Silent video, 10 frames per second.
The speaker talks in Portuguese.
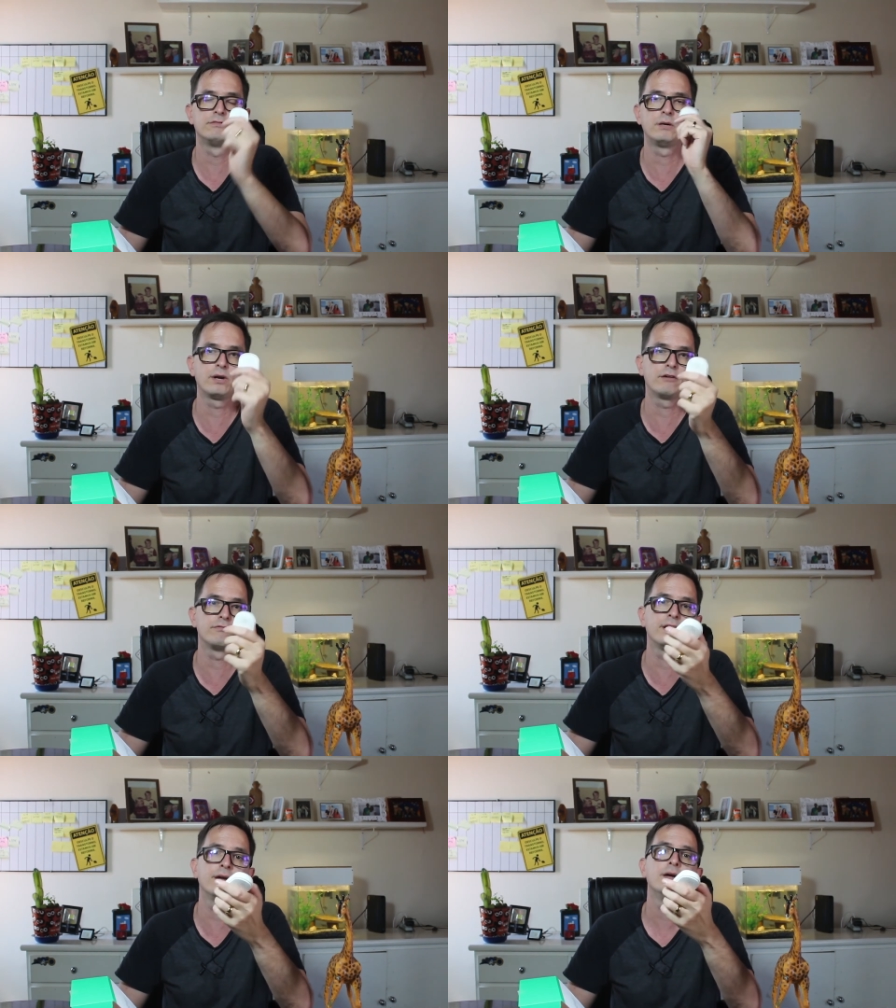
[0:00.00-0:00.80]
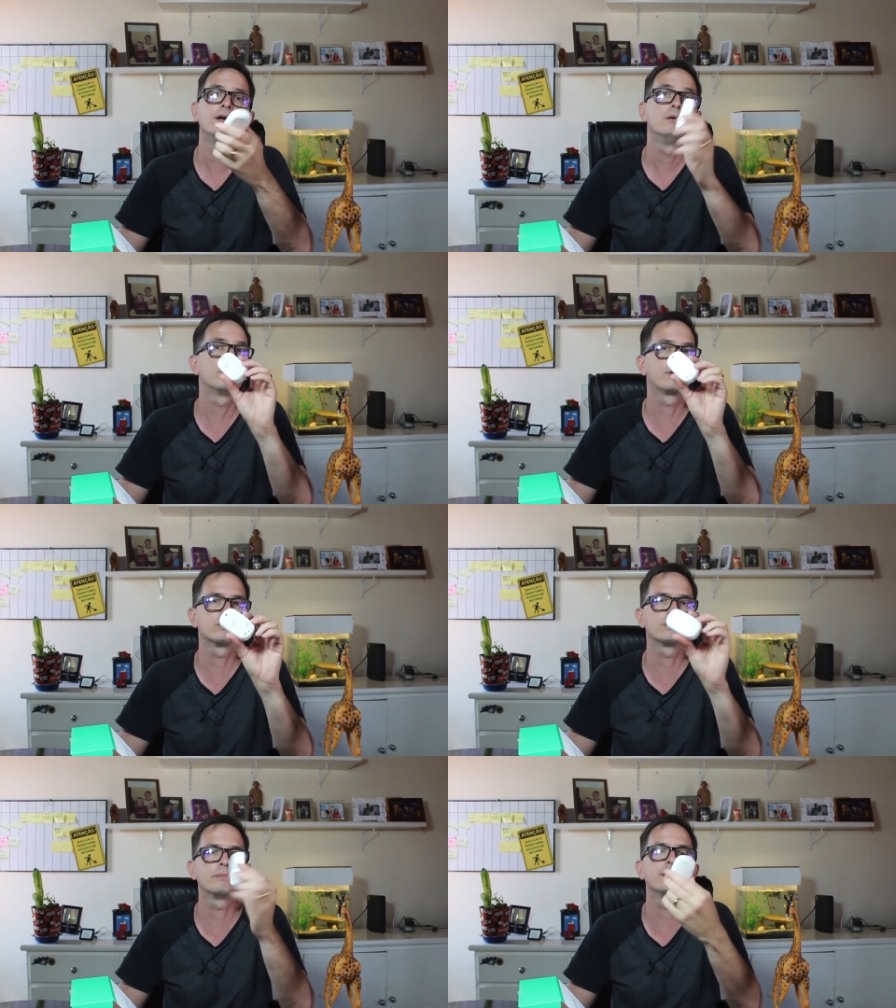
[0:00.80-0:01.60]
Vamos lá ver porque
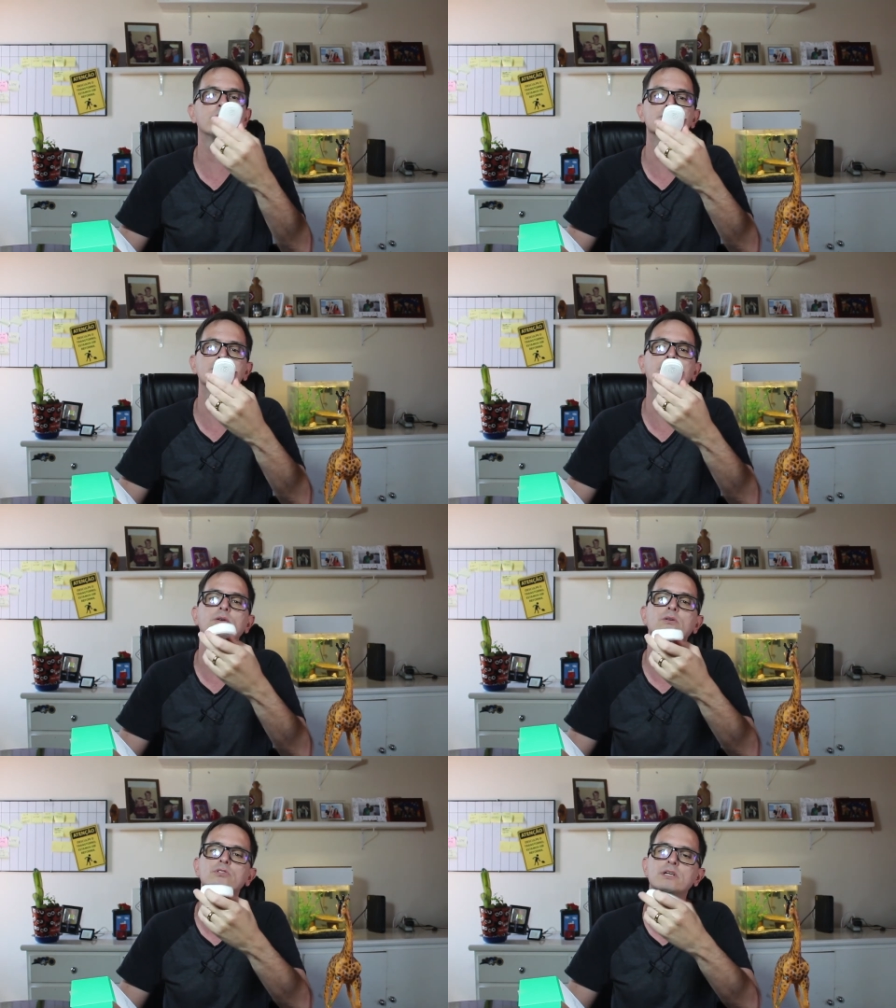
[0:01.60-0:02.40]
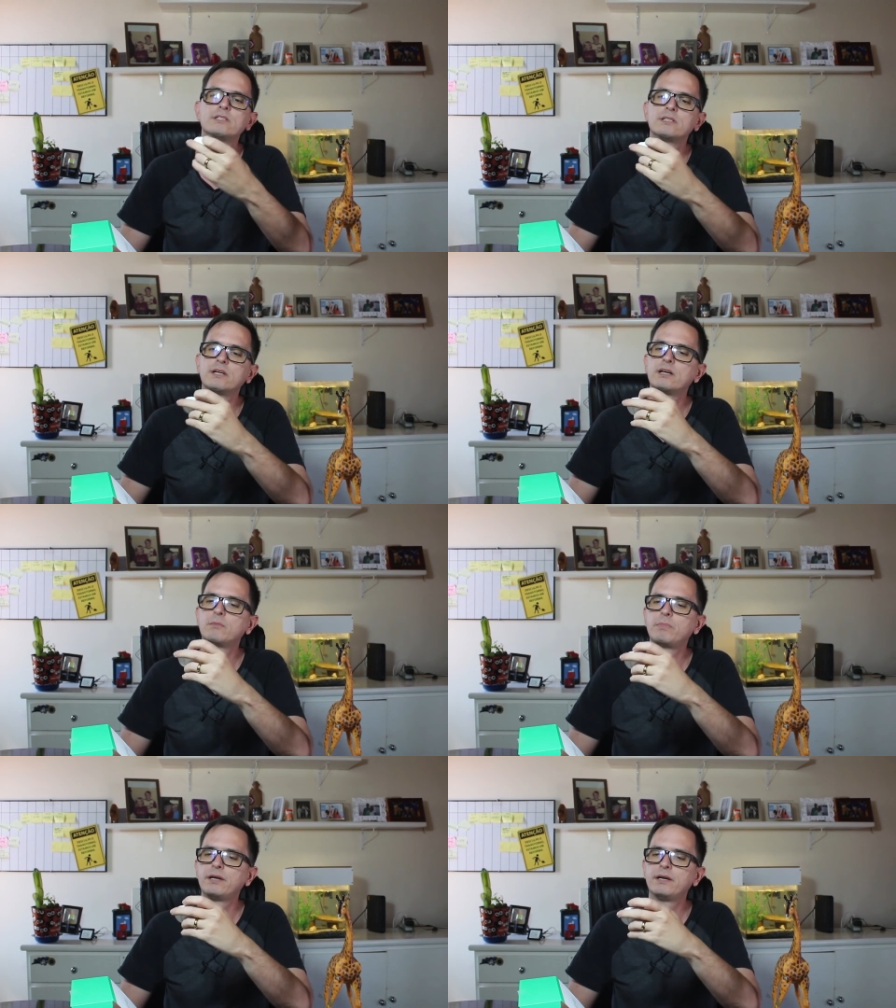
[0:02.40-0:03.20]
eu também não sei, eu não sei se tem a
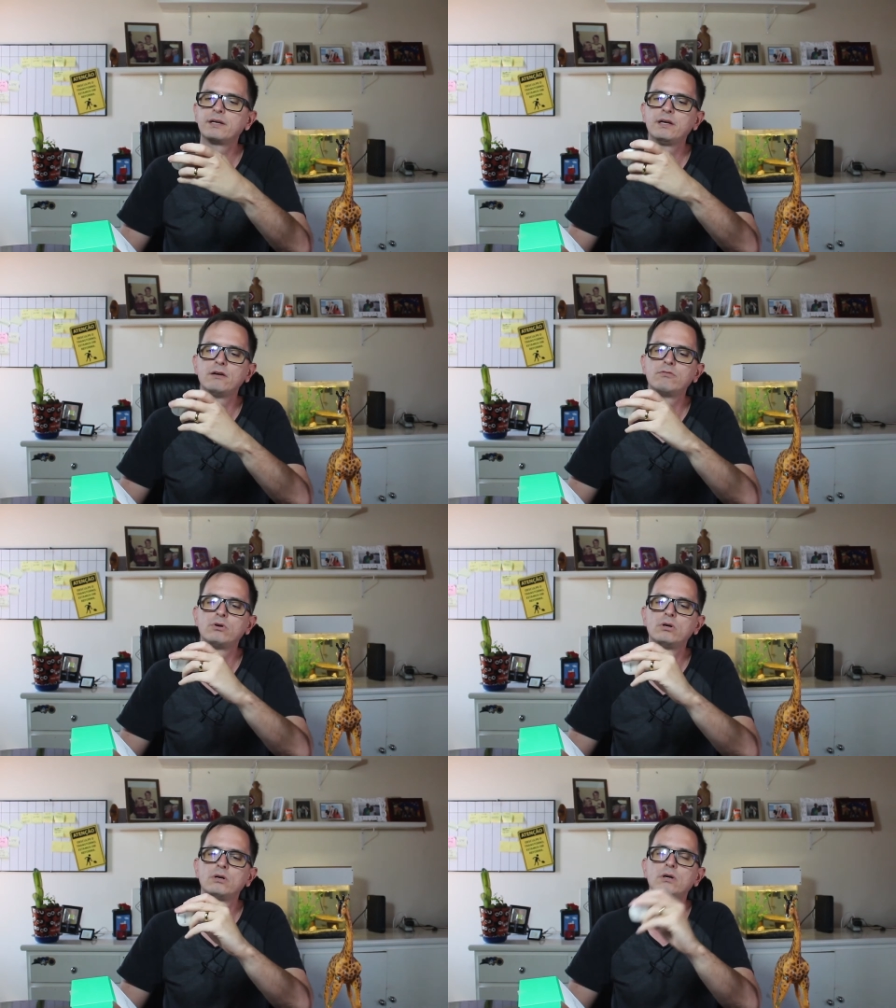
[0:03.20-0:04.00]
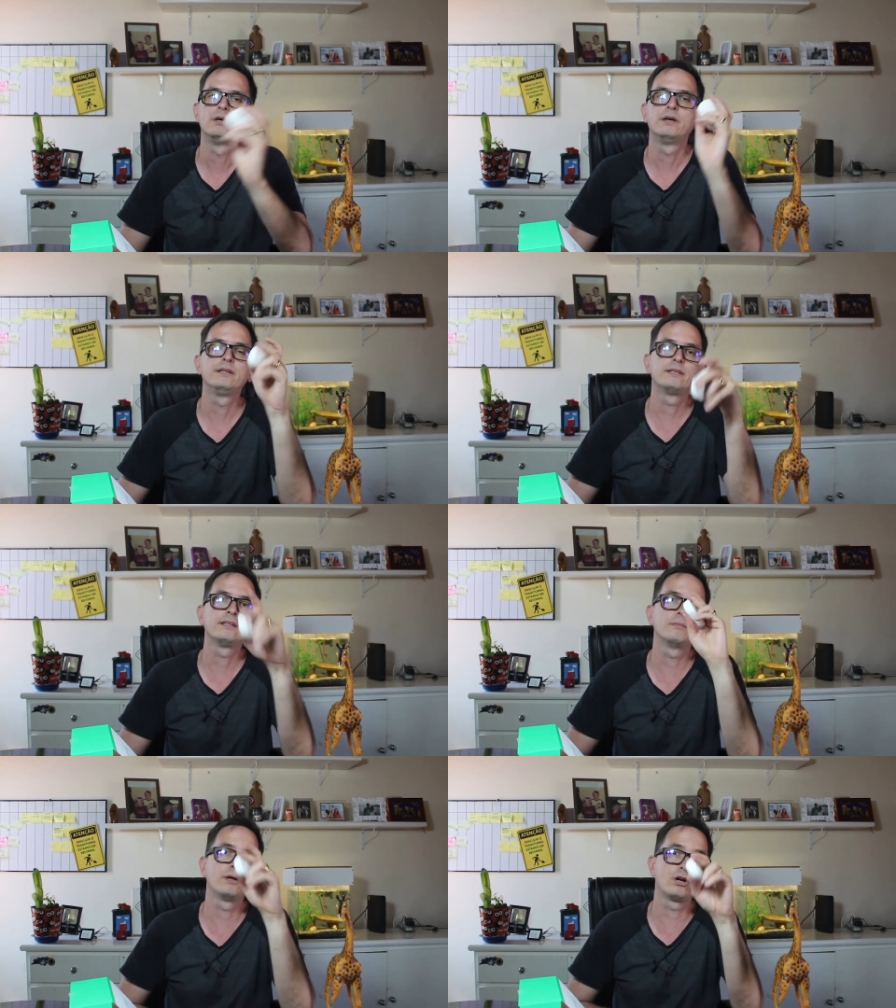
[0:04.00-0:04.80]
campainha aqui, eu vou
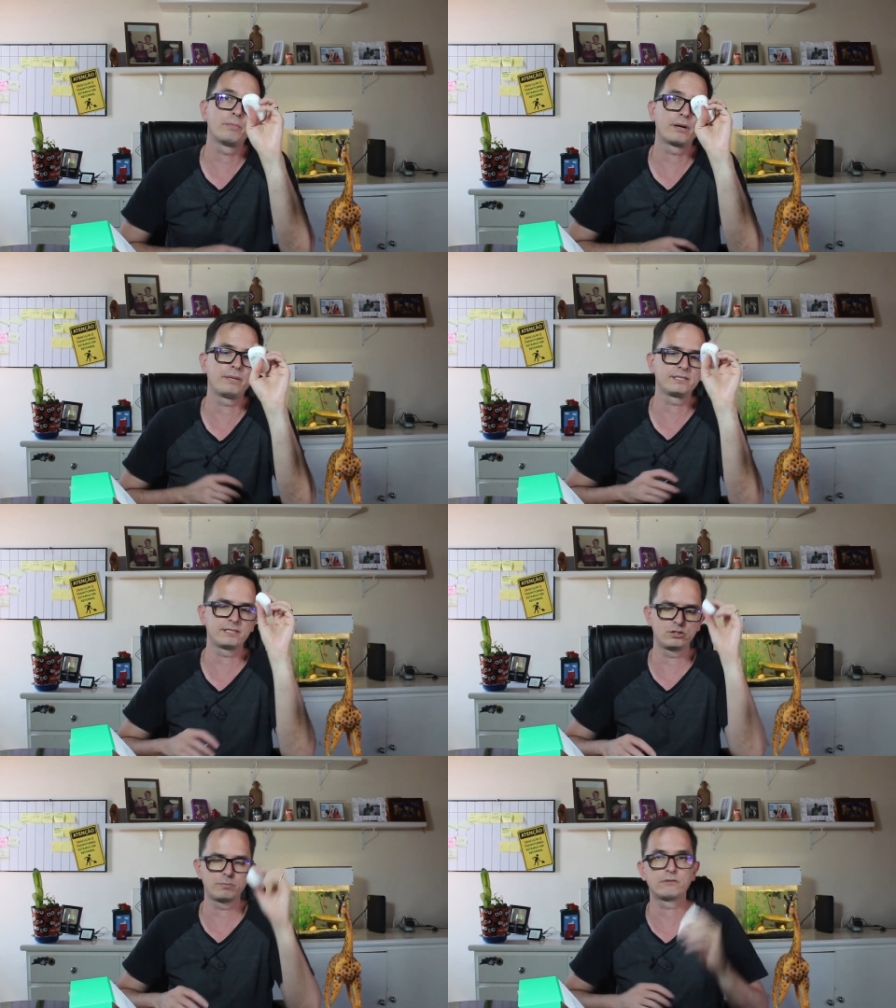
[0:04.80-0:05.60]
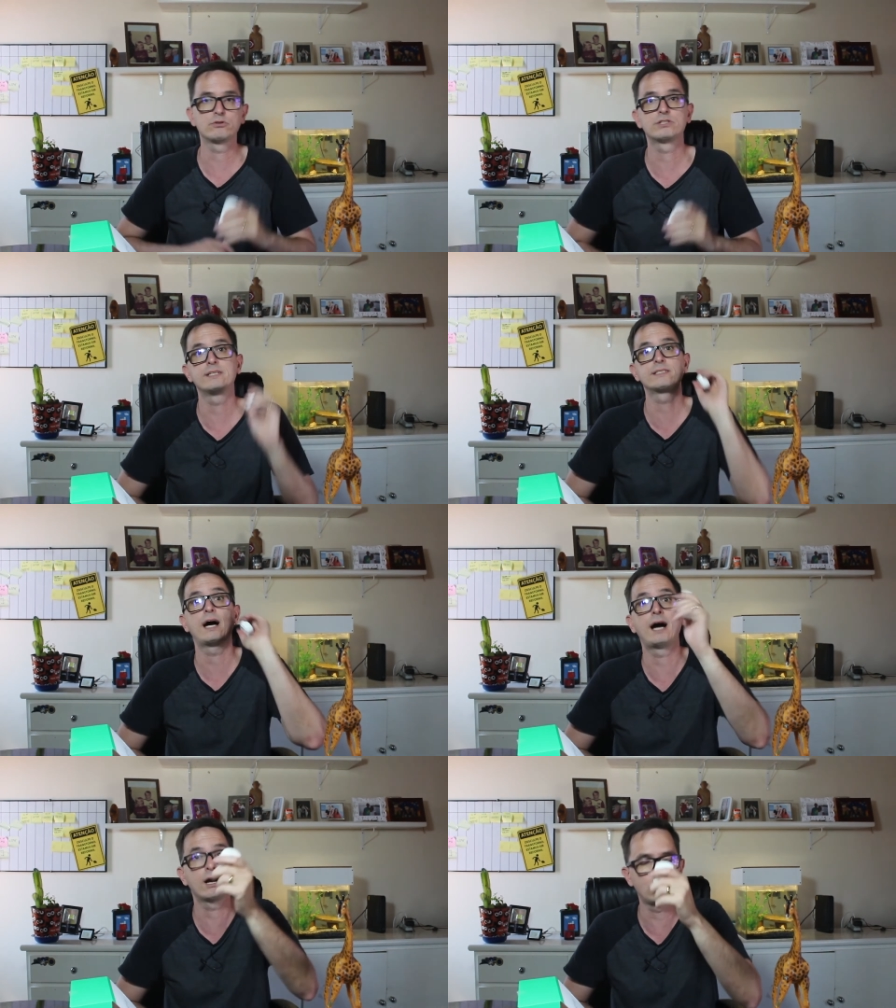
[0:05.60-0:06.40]
entender melhor para passar isso para vocês
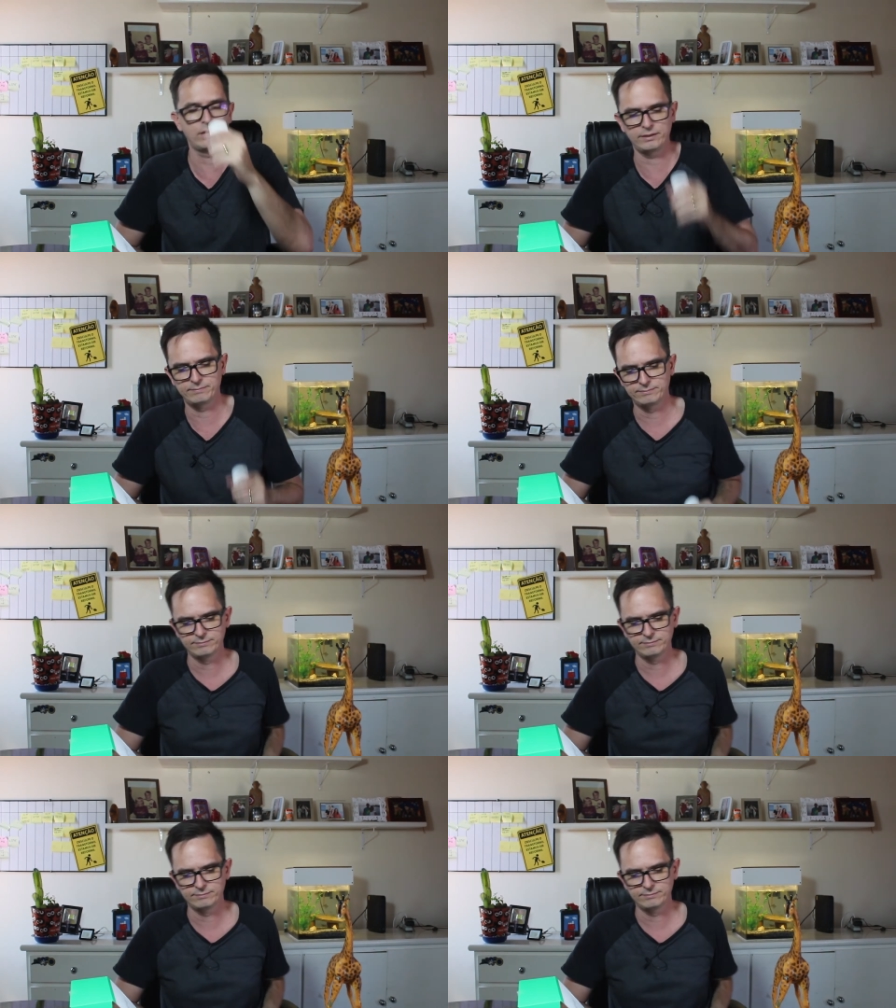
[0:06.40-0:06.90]
agora.